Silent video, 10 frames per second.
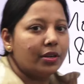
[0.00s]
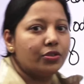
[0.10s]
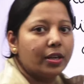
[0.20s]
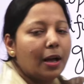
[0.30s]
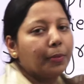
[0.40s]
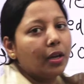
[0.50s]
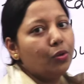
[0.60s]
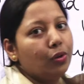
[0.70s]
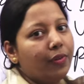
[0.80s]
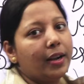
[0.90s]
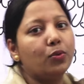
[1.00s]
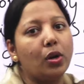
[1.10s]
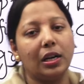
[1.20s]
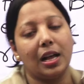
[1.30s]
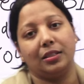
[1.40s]
वर्जन है आपका यूनिफाइड
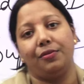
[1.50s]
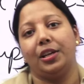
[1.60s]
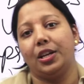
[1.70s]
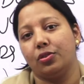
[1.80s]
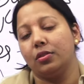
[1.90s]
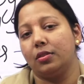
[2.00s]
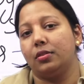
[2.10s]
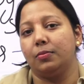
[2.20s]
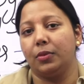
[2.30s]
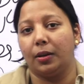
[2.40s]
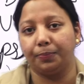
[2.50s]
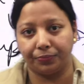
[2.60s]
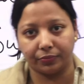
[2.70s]
सॉइल क्लासिफिकेशन सिस्टम का